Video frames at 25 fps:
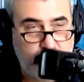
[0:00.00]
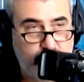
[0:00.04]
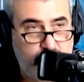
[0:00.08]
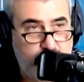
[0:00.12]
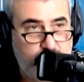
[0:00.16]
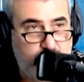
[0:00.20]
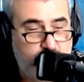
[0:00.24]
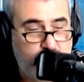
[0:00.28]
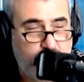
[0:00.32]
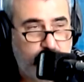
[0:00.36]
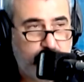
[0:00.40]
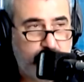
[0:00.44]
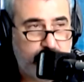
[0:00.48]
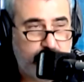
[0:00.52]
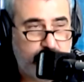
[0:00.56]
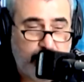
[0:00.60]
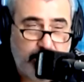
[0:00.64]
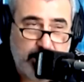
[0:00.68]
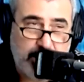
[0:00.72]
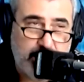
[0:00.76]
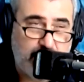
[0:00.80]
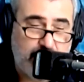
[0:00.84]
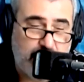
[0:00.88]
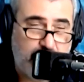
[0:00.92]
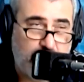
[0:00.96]
va, se va a seguir
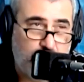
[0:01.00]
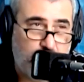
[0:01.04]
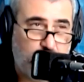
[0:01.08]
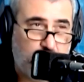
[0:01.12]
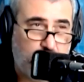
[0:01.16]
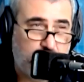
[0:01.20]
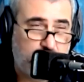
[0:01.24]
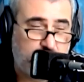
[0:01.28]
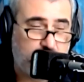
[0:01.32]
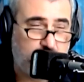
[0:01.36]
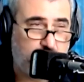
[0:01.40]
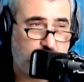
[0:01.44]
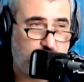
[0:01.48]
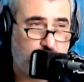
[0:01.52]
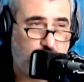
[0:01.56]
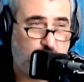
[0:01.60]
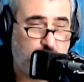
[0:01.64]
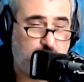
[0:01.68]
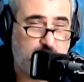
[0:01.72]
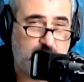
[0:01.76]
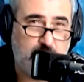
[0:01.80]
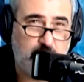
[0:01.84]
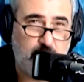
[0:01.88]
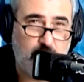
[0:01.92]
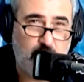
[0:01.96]

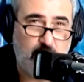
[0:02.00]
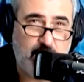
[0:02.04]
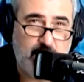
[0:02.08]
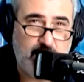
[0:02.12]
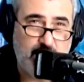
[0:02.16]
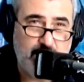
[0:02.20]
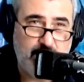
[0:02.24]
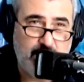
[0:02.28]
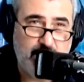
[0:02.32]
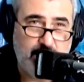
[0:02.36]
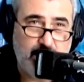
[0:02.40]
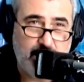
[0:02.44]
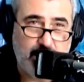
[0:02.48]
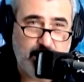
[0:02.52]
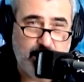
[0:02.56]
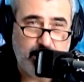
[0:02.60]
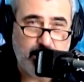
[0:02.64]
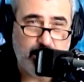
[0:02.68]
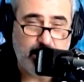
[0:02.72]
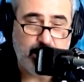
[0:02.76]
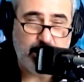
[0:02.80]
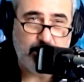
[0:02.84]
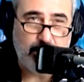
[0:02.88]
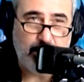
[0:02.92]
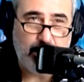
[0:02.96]
empobreciendo, la gente y, va
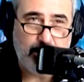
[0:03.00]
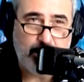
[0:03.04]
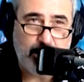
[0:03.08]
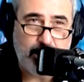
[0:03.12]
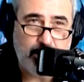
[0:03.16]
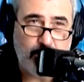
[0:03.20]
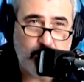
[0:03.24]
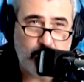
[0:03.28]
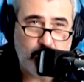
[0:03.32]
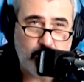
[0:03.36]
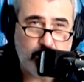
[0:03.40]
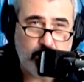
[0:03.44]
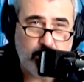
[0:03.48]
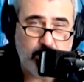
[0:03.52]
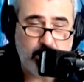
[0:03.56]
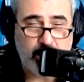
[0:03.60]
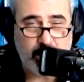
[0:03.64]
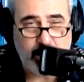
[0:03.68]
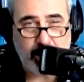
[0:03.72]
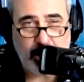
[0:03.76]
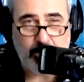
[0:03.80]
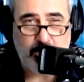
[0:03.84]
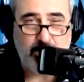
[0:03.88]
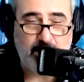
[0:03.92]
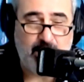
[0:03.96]
a haber mucho, este
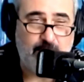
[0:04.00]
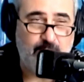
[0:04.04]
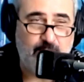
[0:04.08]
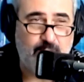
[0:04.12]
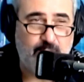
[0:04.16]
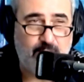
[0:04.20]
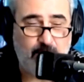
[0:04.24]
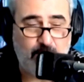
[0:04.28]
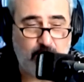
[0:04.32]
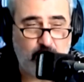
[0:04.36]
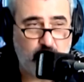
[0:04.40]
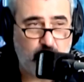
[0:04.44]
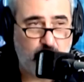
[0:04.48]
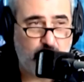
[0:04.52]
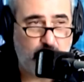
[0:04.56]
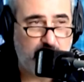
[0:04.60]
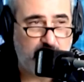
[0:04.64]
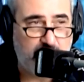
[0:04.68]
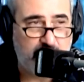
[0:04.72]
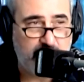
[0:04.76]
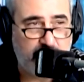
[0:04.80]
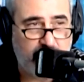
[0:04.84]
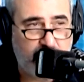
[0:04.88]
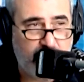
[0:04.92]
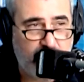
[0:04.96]
plan, famoso plan
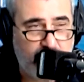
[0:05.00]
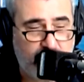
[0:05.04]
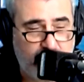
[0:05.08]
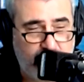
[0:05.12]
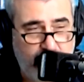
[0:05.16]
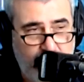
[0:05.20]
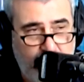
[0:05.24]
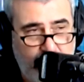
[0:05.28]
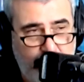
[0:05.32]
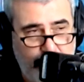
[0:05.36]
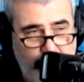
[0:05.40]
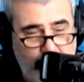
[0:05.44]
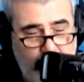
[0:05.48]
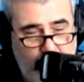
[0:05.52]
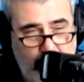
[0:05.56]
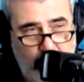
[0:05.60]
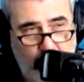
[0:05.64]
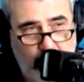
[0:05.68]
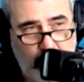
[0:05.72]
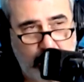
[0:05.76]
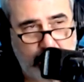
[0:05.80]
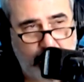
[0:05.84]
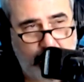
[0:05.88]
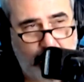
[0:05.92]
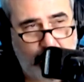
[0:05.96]
llegar, creo que se va
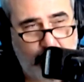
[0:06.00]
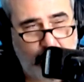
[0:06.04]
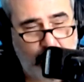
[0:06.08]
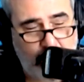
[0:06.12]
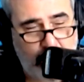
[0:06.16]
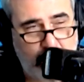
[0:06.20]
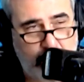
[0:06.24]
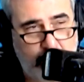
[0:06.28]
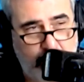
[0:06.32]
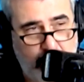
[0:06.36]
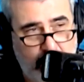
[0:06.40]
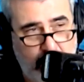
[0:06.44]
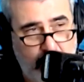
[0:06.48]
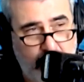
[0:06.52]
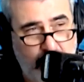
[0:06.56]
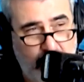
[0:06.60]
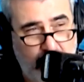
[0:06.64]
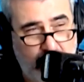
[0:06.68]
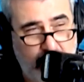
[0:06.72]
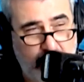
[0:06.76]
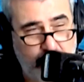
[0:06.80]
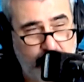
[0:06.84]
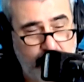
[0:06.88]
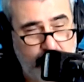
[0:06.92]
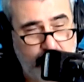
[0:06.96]
a poner más,
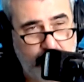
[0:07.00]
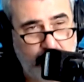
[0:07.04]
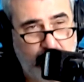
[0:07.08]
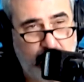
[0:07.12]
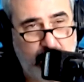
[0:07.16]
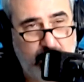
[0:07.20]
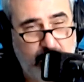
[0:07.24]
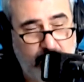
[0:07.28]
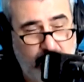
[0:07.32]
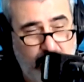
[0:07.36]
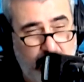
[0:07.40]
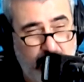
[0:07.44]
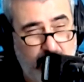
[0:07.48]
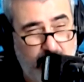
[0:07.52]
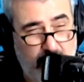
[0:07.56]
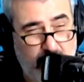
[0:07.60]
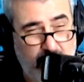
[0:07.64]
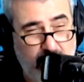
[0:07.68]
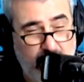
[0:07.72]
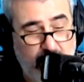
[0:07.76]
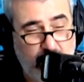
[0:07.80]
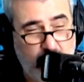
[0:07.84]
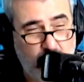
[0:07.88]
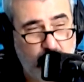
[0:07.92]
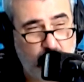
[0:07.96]
más de
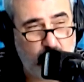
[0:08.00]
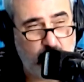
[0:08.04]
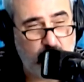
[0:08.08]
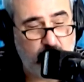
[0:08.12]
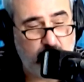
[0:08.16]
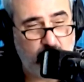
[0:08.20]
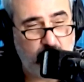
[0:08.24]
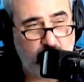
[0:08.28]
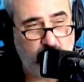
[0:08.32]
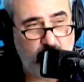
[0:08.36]
manifiesto, digo,